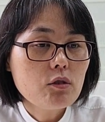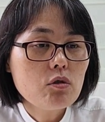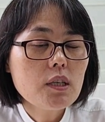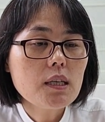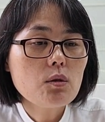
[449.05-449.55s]

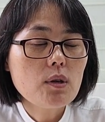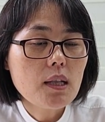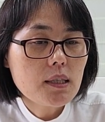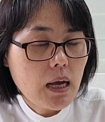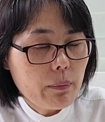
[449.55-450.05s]
주님께서
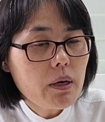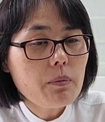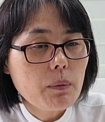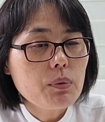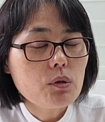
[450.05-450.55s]
우리한테 자비를
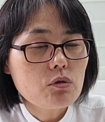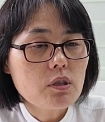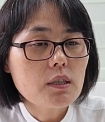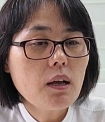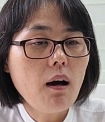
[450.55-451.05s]
베풀어
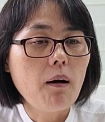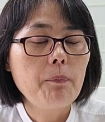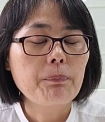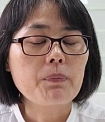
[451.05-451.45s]
주셔서